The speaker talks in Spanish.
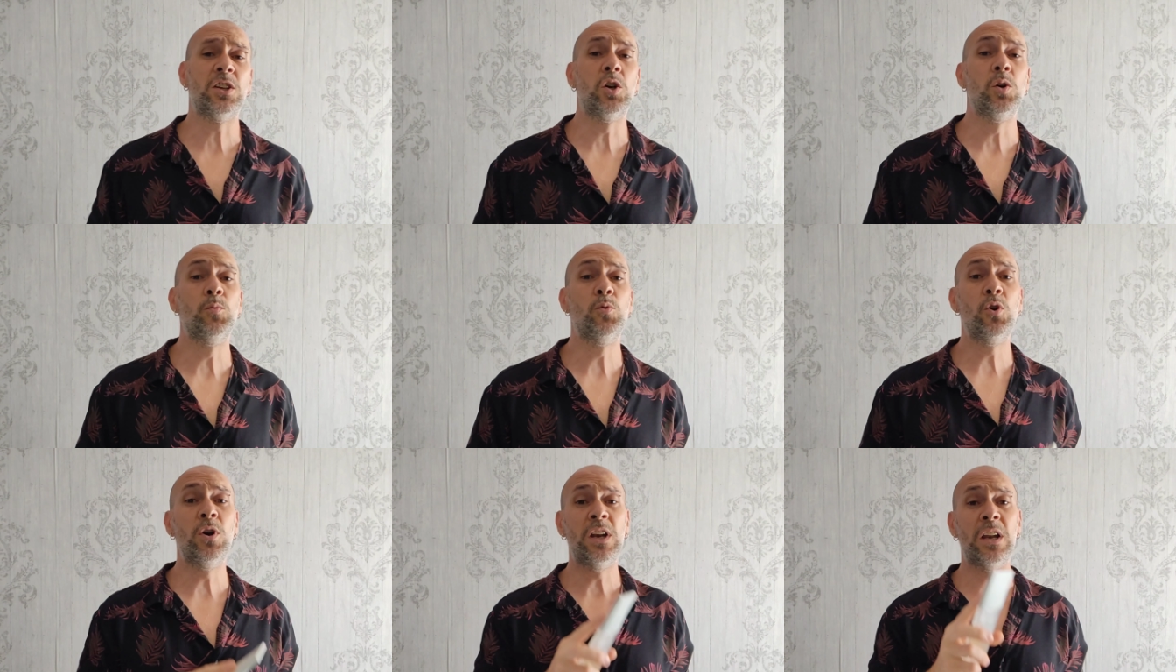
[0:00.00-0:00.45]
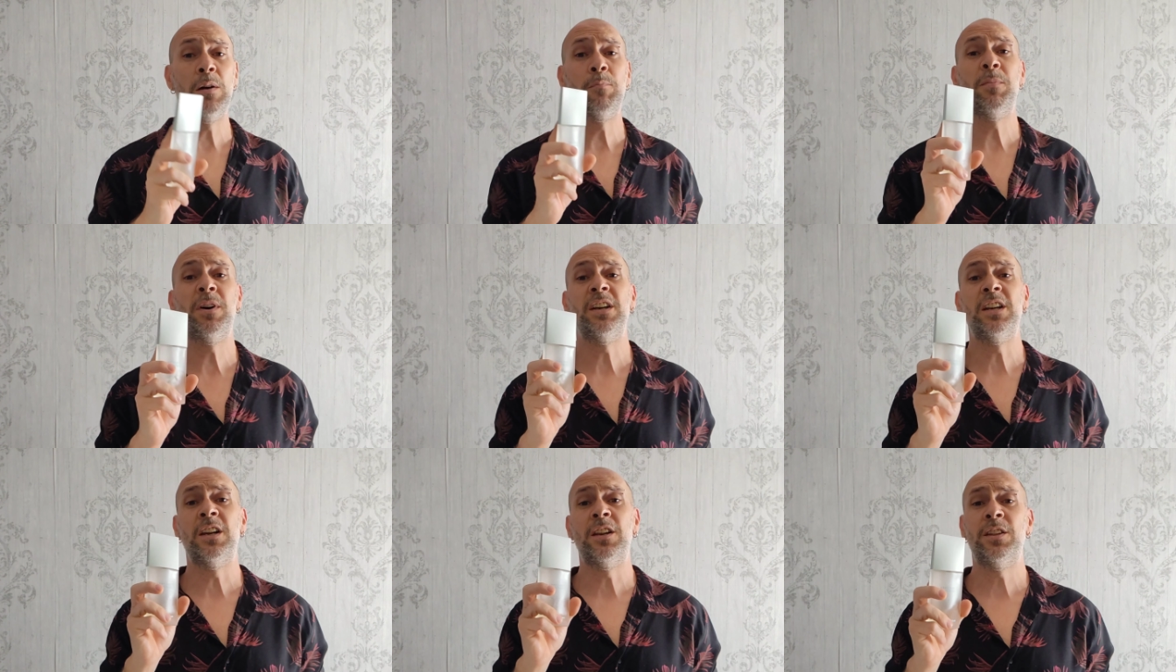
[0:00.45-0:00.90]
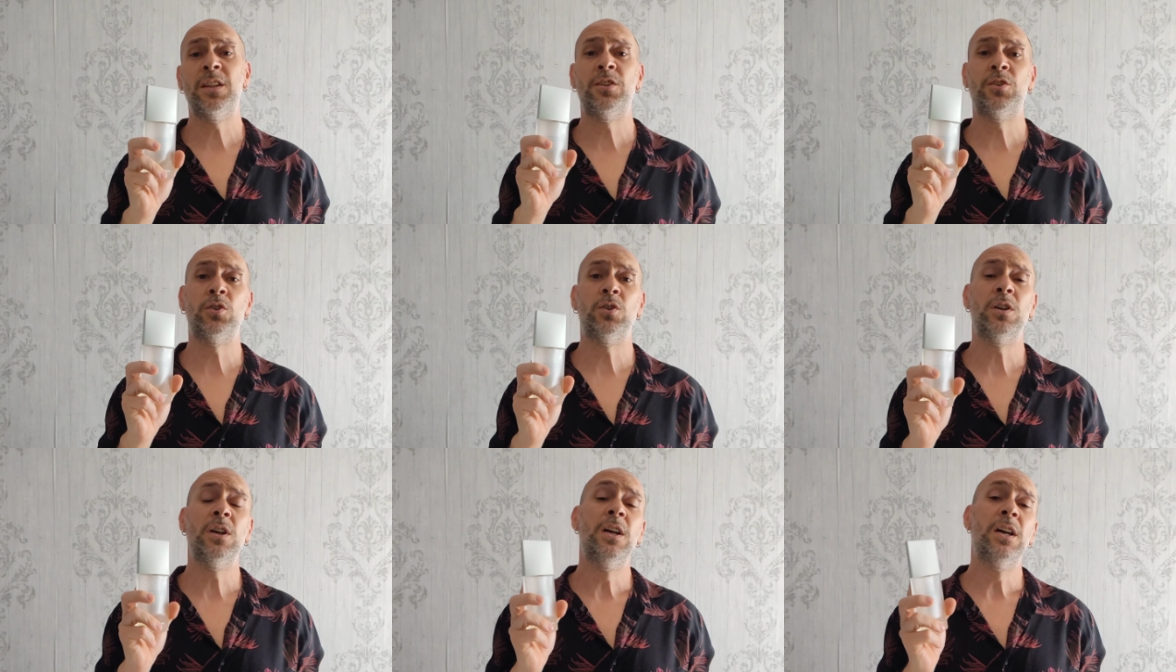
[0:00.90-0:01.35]
como el ámbar y el
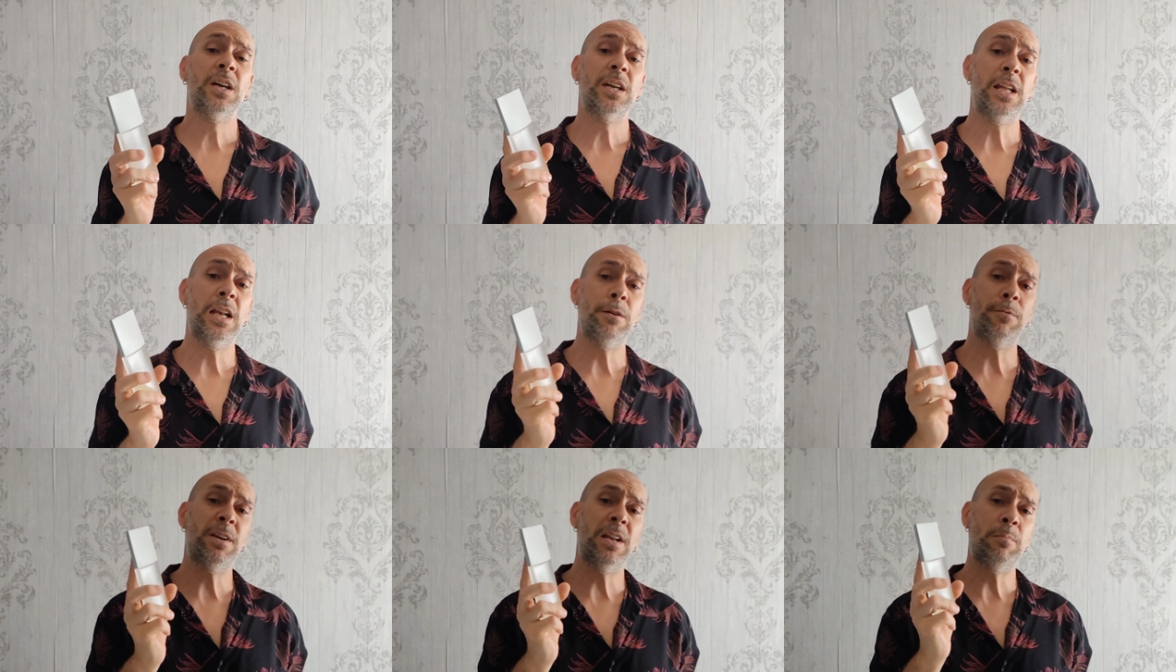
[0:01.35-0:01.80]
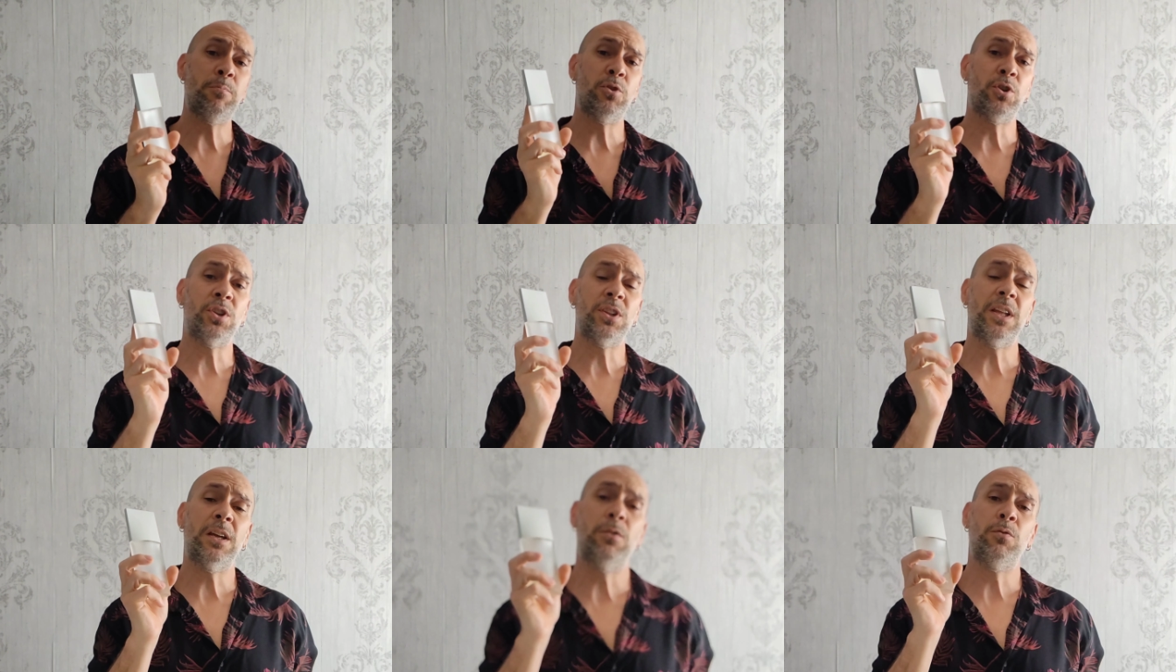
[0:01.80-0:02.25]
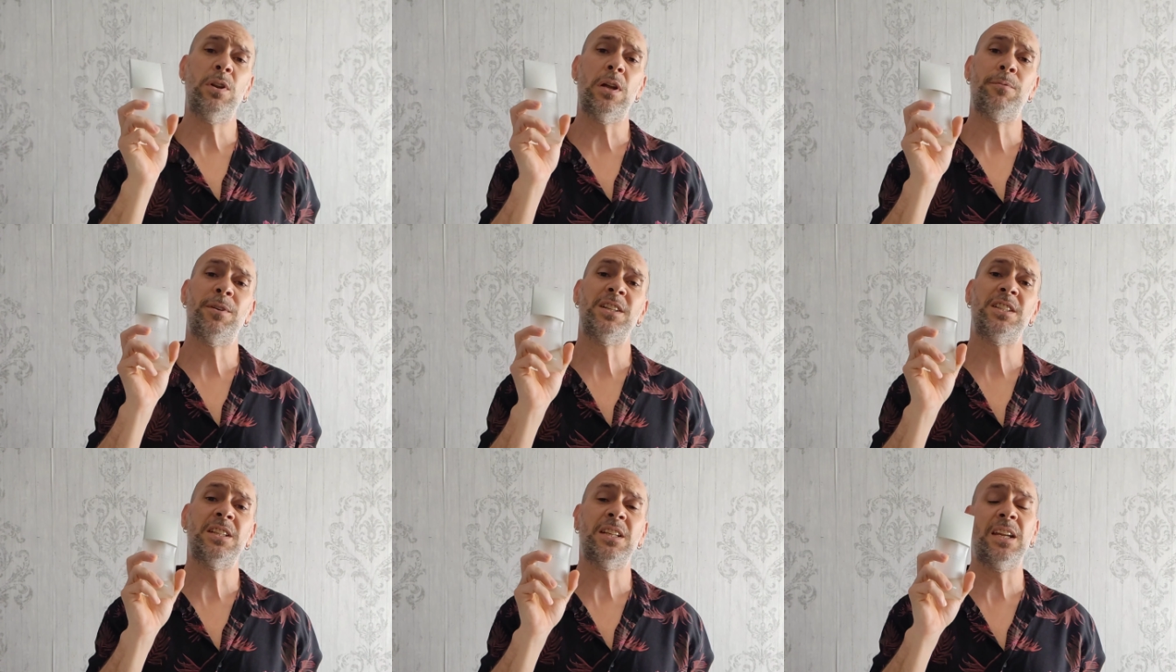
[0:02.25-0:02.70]
cedro que le van a aportar una
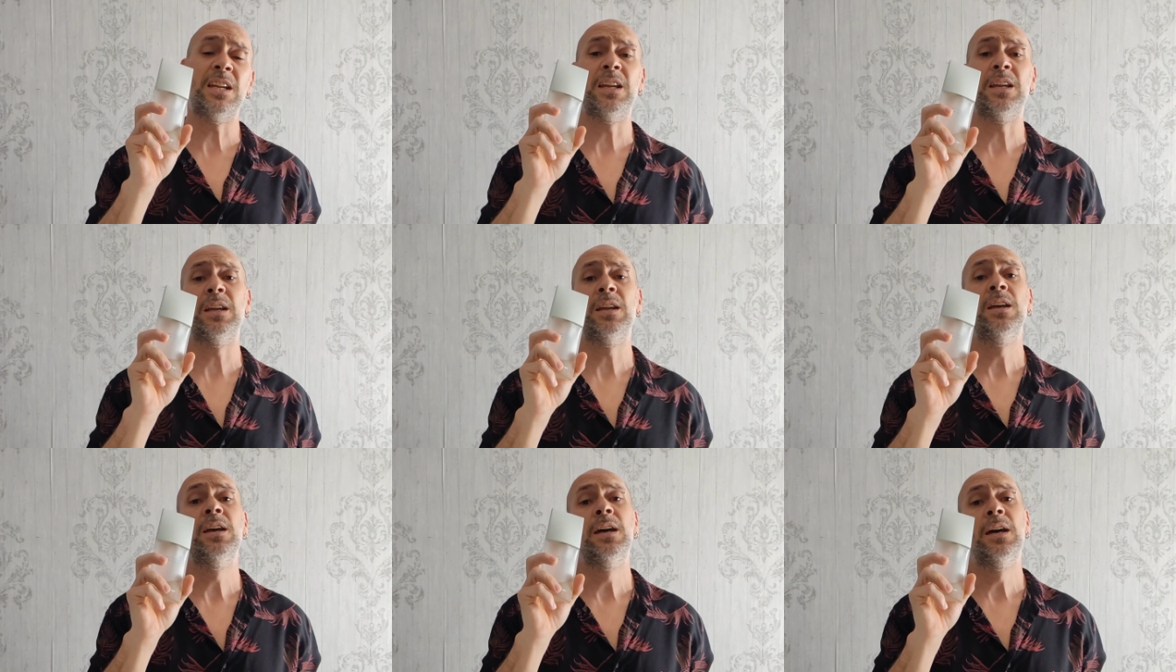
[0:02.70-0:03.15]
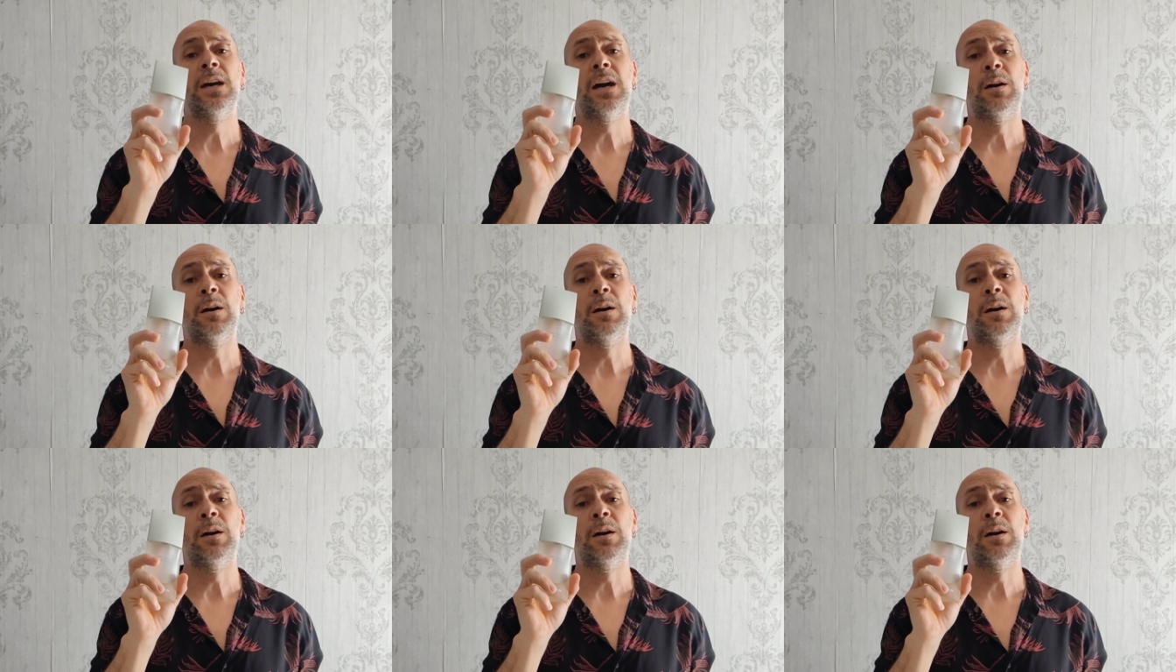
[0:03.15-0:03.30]
base